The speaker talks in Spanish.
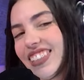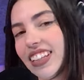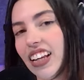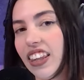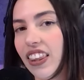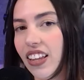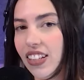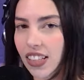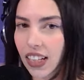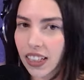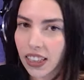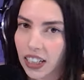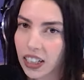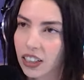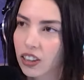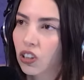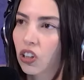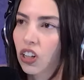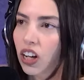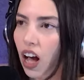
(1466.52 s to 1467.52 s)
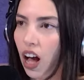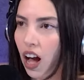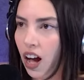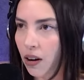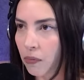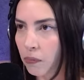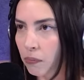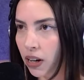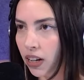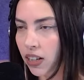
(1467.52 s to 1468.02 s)
España. salidas de TikTok,
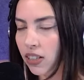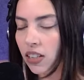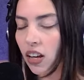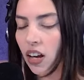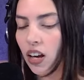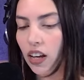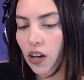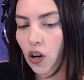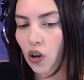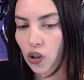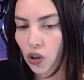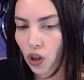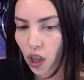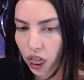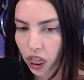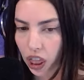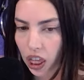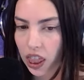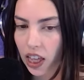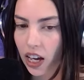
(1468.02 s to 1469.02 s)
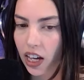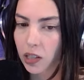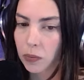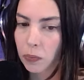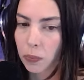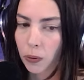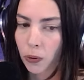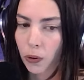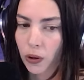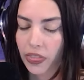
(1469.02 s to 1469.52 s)
ambas, conocidas
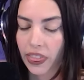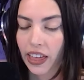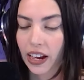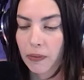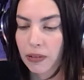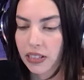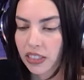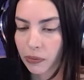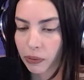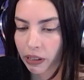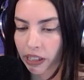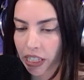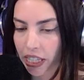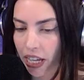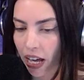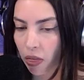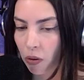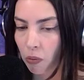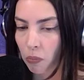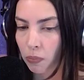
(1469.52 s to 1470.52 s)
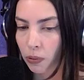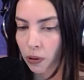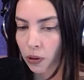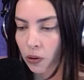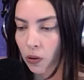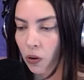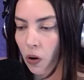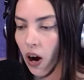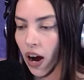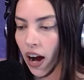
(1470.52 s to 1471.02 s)
por dar visibilidad un
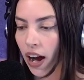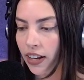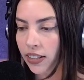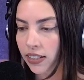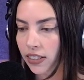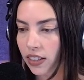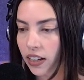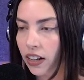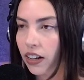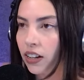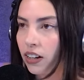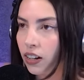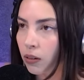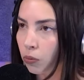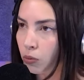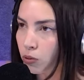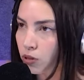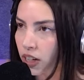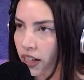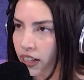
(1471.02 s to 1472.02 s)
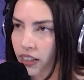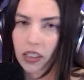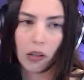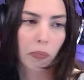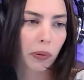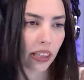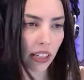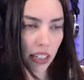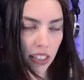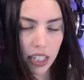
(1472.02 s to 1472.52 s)
poco a este rebuscar entre
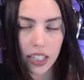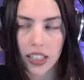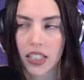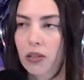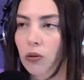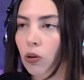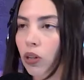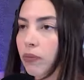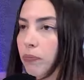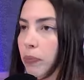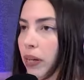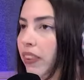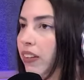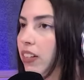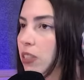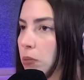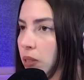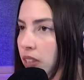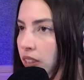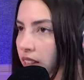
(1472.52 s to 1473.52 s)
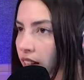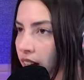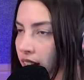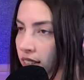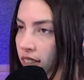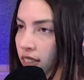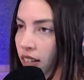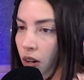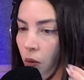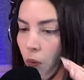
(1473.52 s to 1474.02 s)
prendas de archivo y prendas
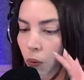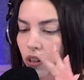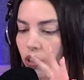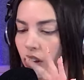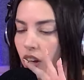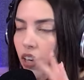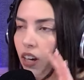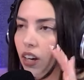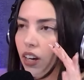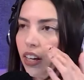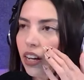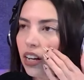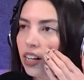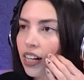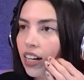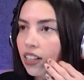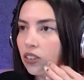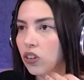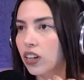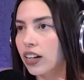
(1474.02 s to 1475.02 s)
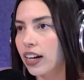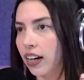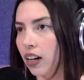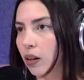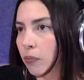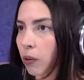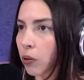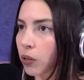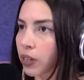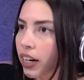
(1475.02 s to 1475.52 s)
vintage. Uy, en el caso de Carla
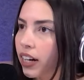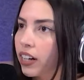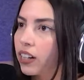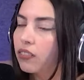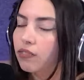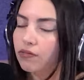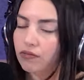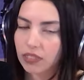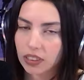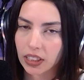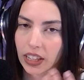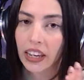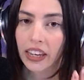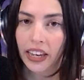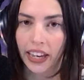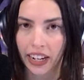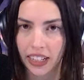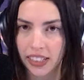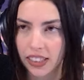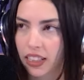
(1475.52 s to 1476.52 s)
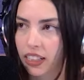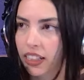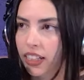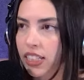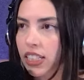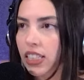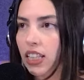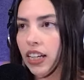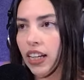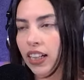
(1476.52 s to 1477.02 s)
Paucar, que ya era
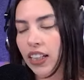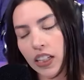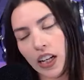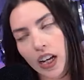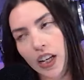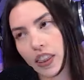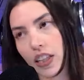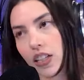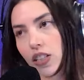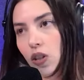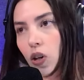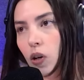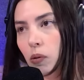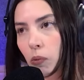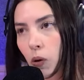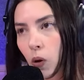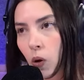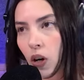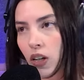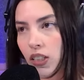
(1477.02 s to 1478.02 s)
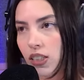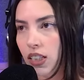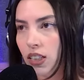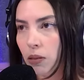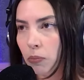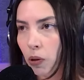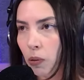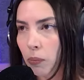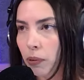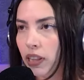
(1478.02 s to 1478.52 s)
estilista, ya tenía acceso como a este
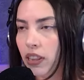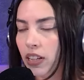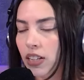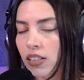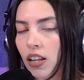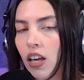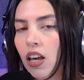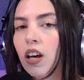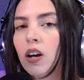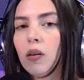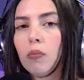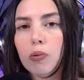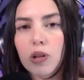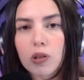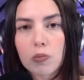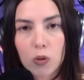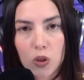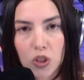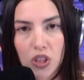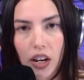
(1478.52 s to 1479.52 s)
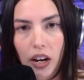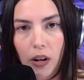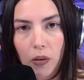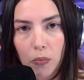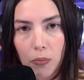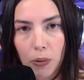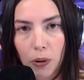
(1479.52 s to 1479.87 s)
tipo de prendas, pues mostrar un